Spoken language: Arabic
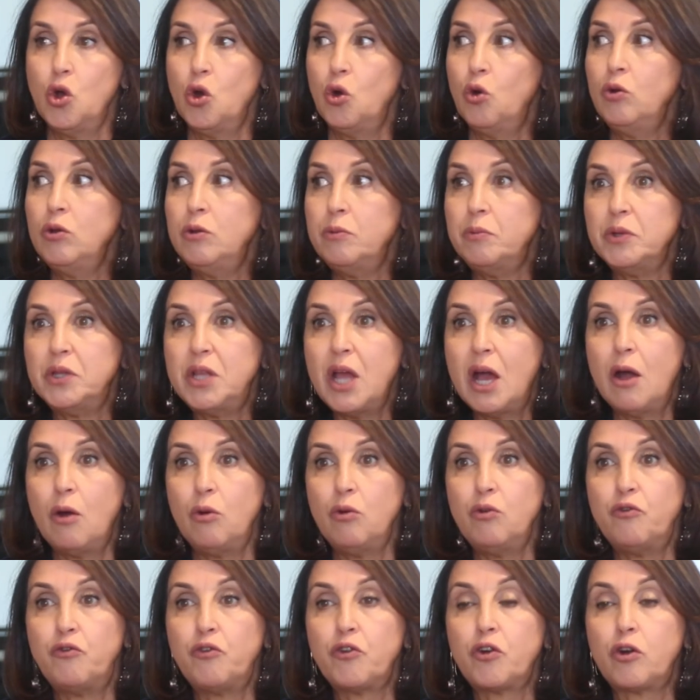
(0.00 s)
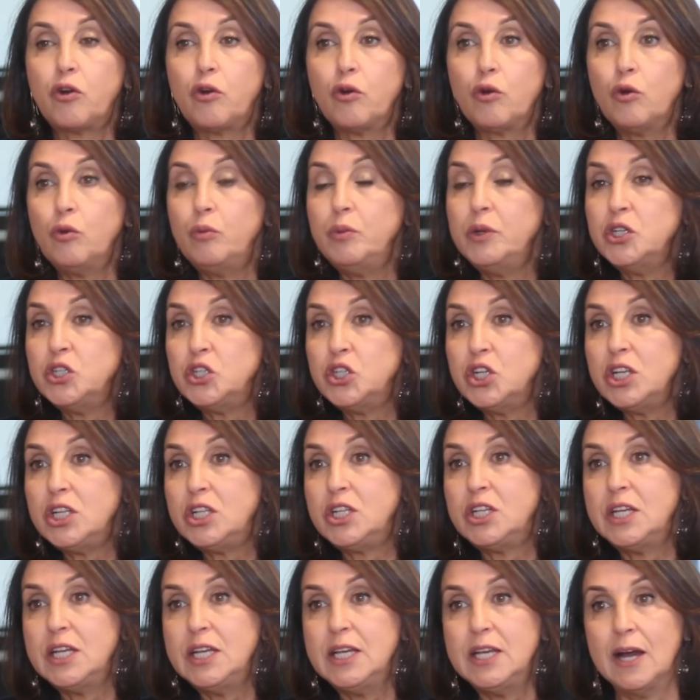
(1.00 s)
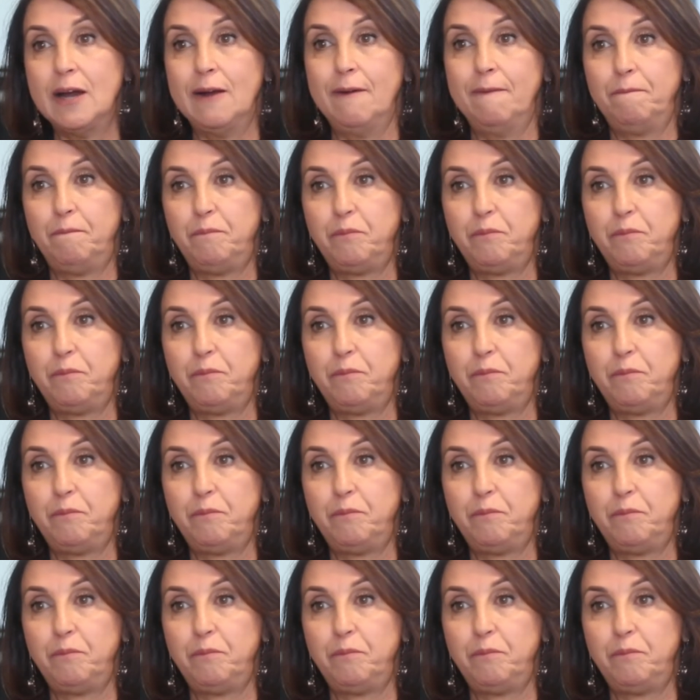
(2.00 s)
ونبداو نفكروا بجديه